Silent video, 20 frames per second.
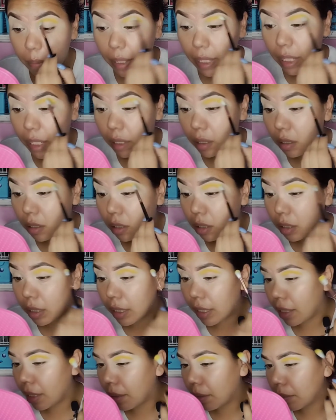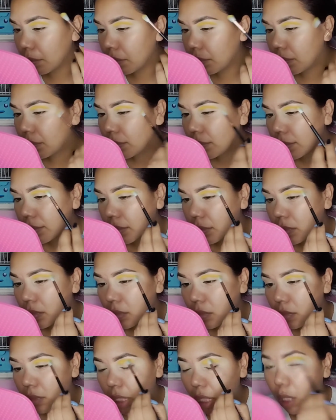Pero eh,
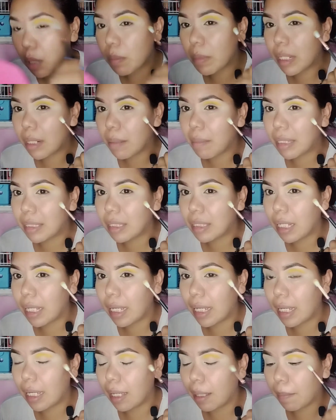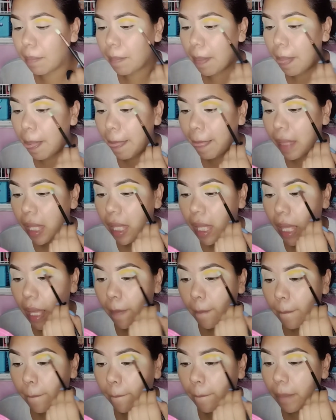te conviene más, eh, eh,
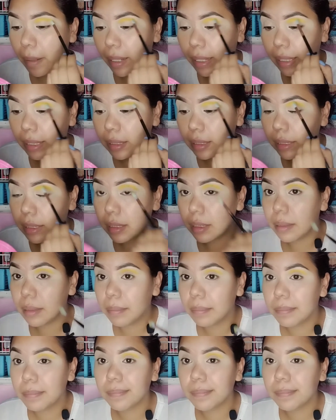pues,